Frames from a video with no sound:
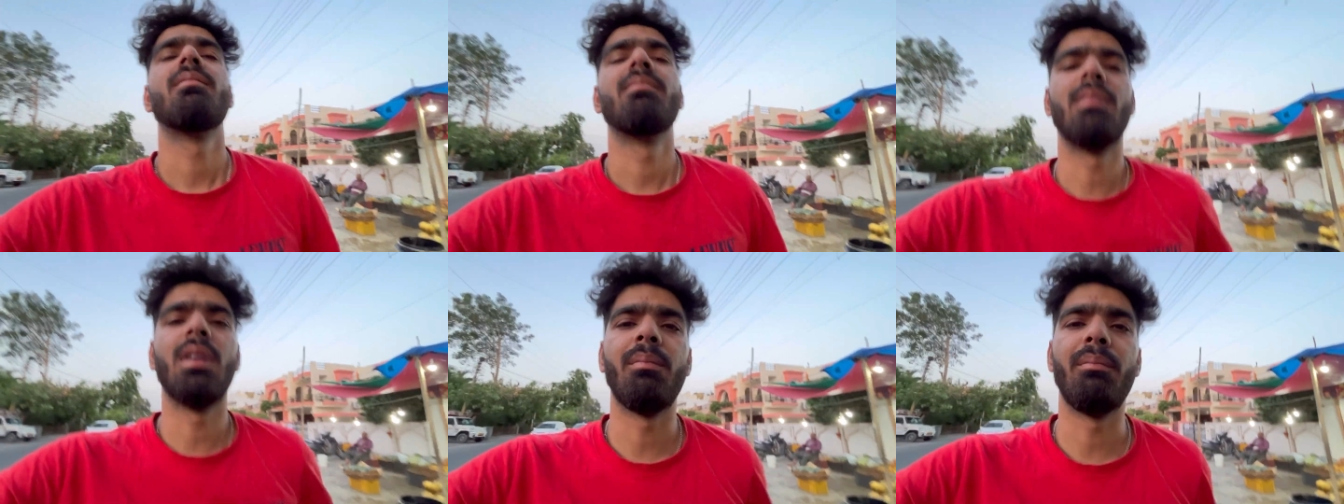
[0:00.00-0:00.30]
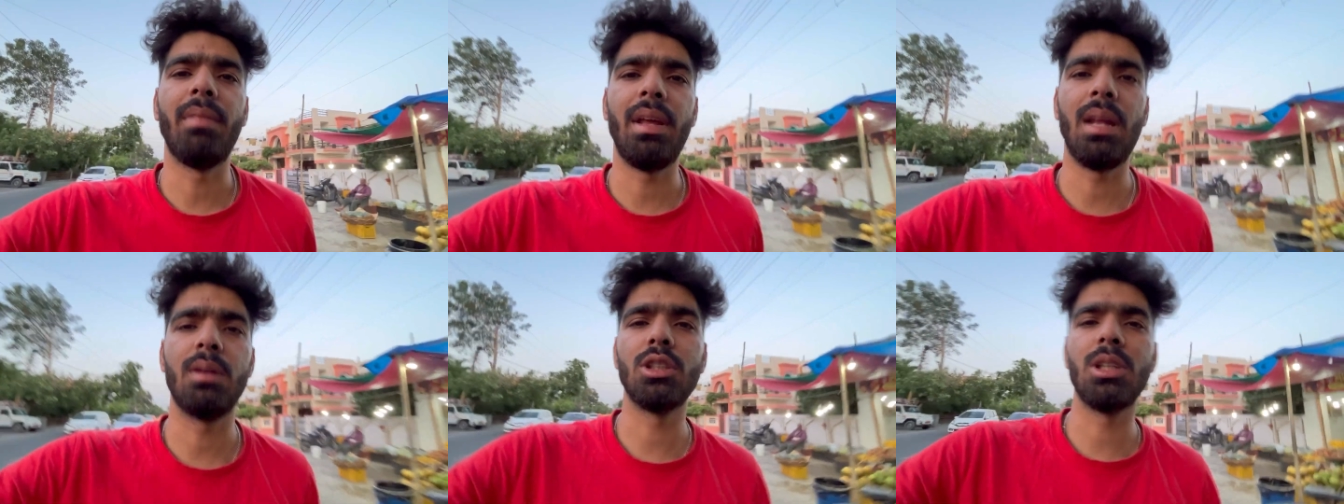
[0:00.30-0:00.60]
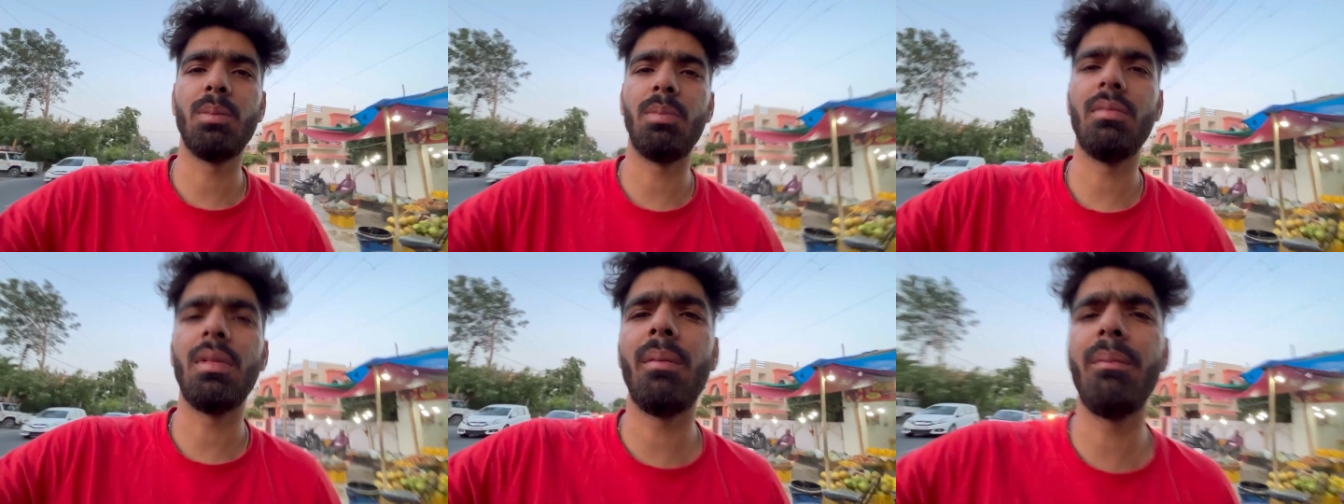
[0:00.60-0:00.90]
मम्मी ने
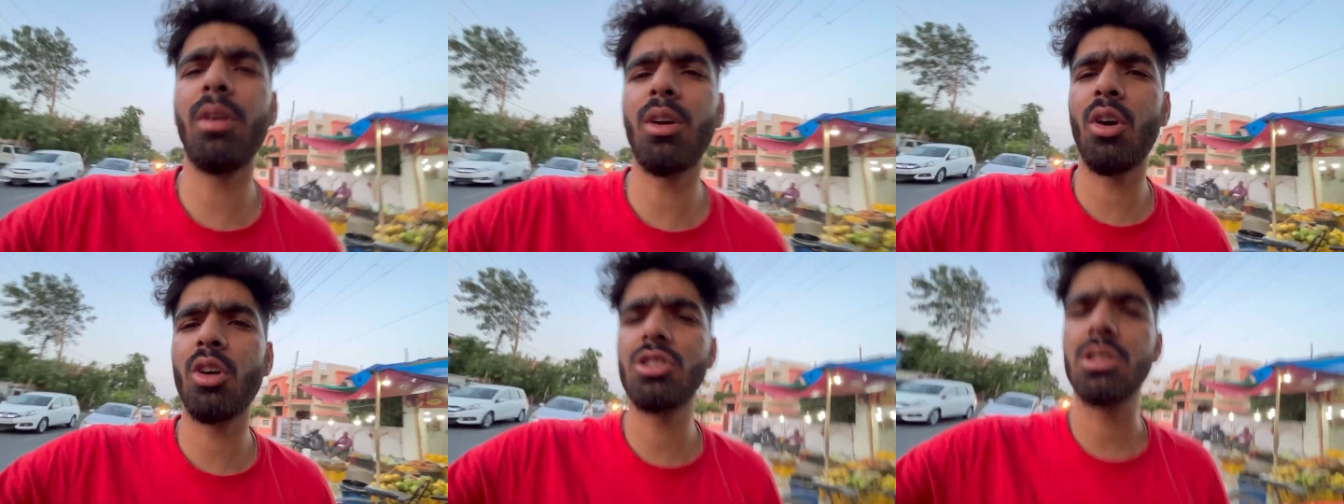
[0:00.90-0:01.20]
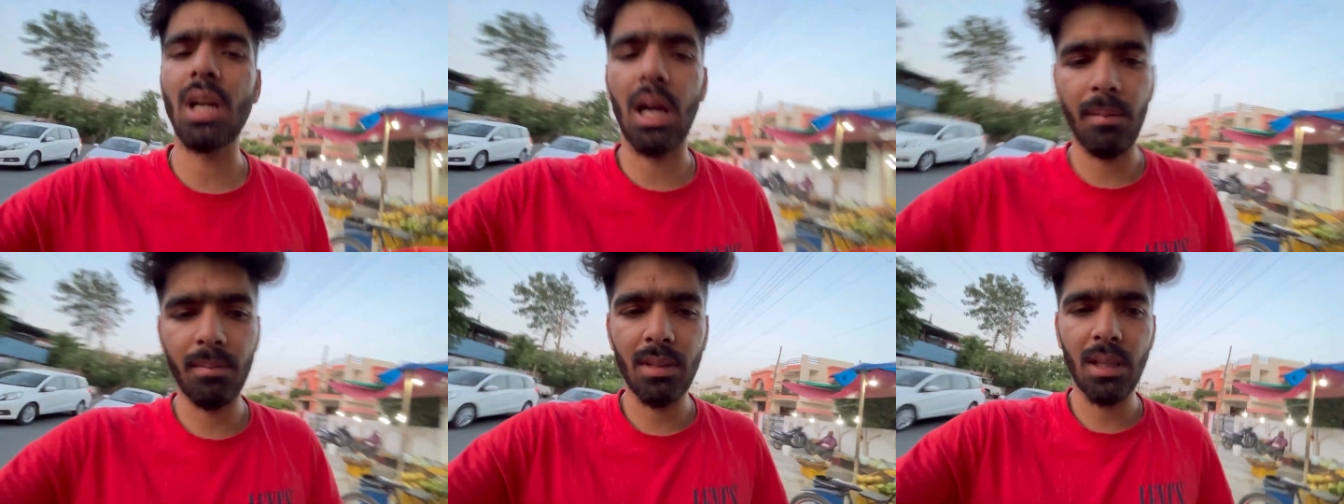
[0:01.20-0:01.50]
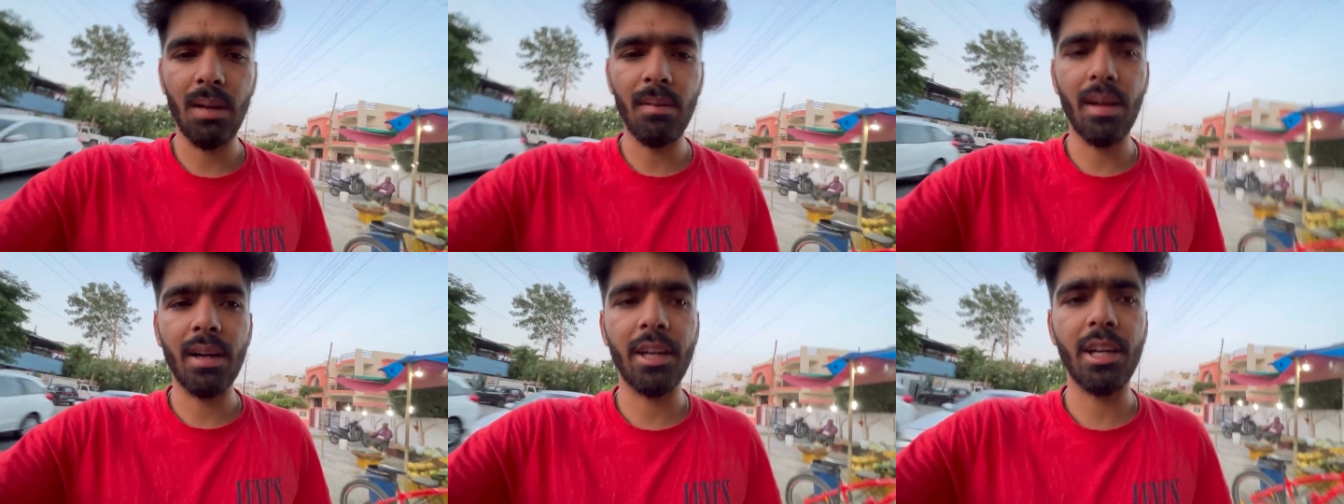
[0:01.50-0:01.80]
जब मतलब, मम्मी को कुछ काम
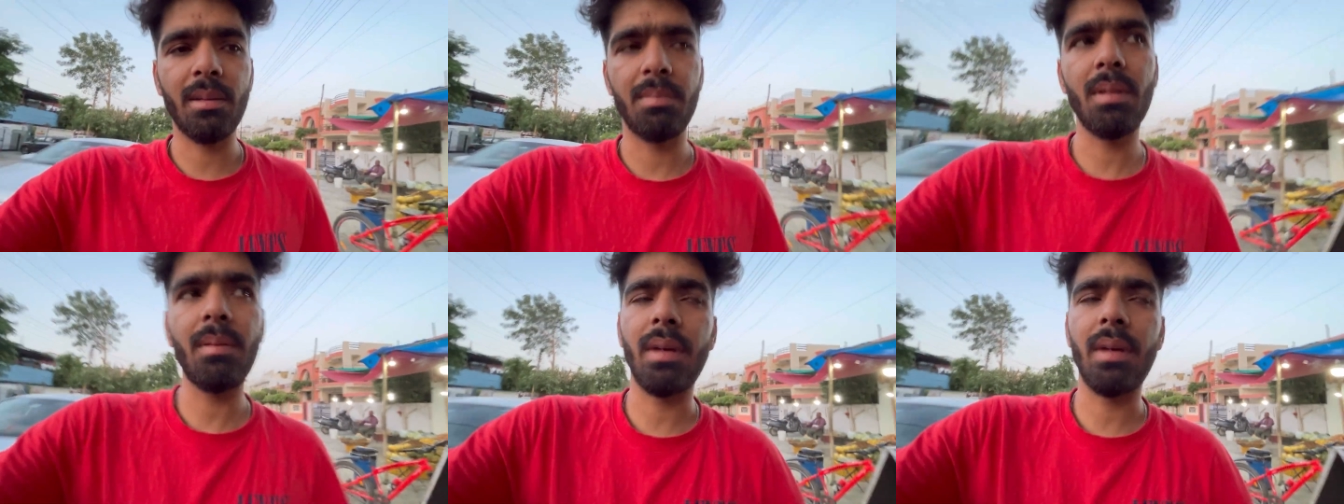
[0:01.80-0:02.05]
था मार्केट में